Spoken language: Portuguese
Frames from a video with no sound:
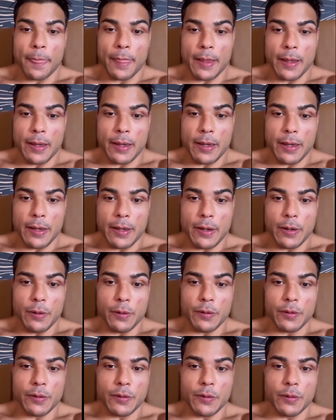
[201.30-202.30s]
É,
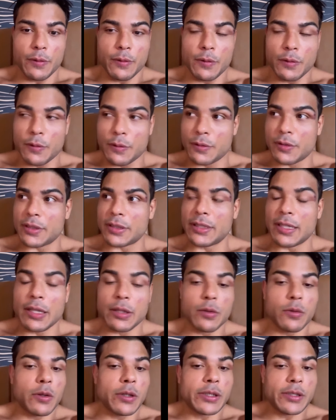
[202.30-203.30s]
o, os
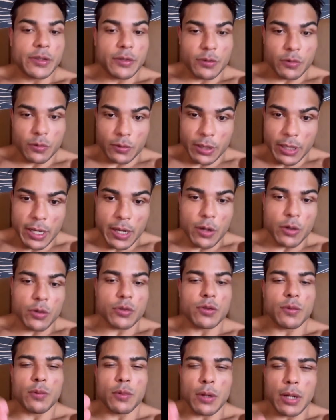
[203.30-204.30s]
treinadores, o
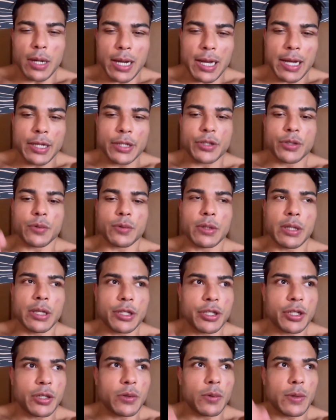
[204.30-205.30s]
Kelso, o Borracho, o
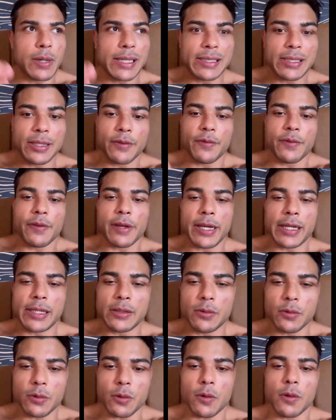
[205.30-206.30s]
Dedinho, o Eric
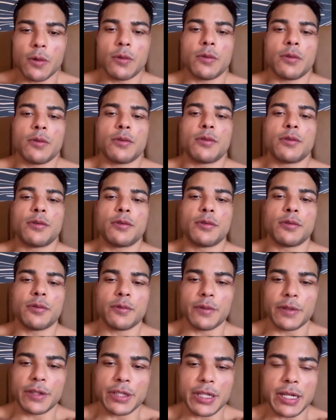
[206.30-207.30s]
vieram no, no, no
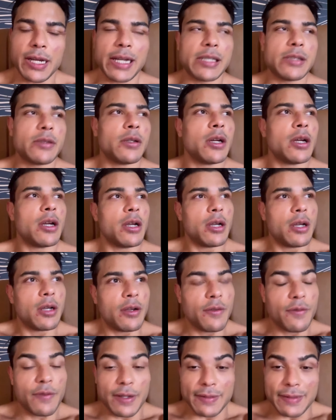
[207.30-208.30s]
vestiário
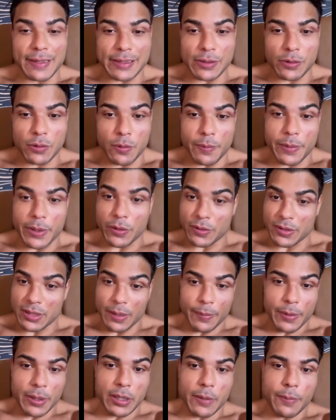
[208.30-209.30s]
falaram comigo, eu
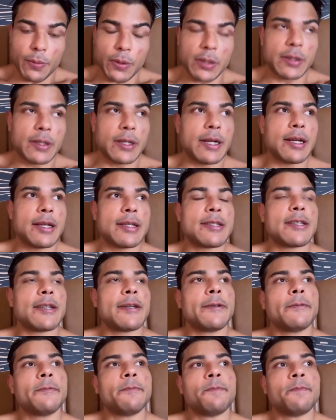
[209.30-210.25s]
sabia da importância.